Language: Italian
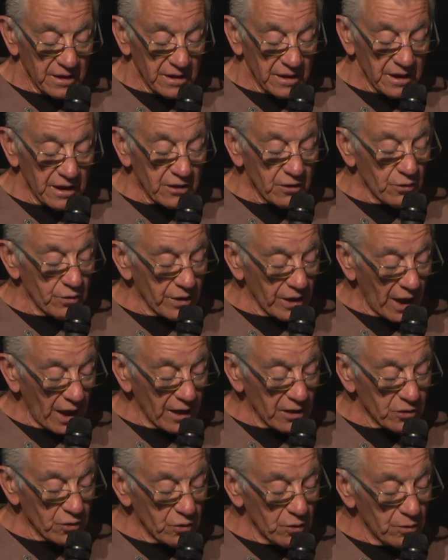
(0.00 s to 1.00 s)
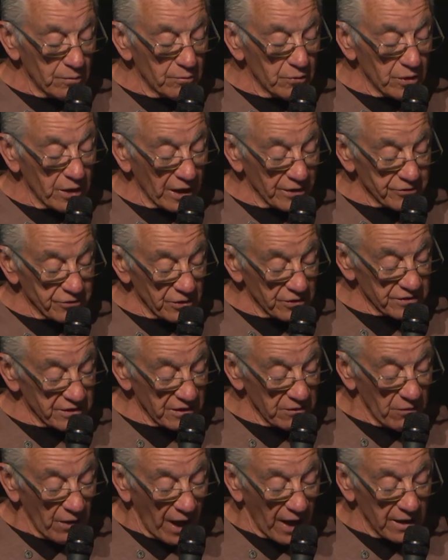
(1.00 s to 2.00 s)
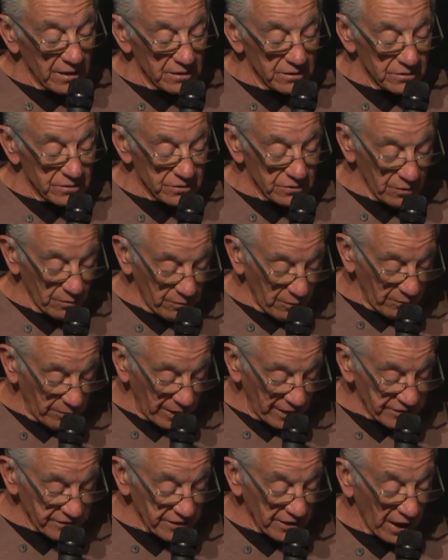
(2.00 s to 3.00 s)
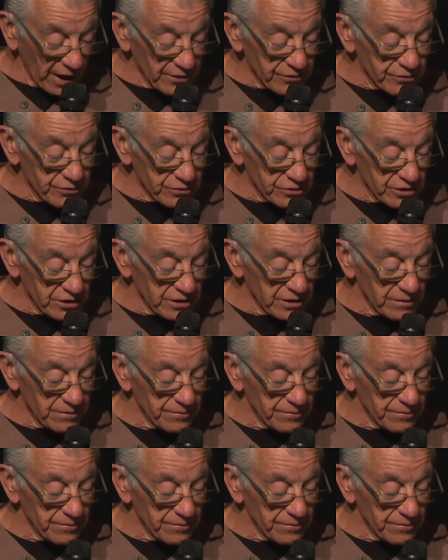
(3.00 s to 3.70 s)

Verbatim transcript: e cura come la ciosivè dopo passatoci.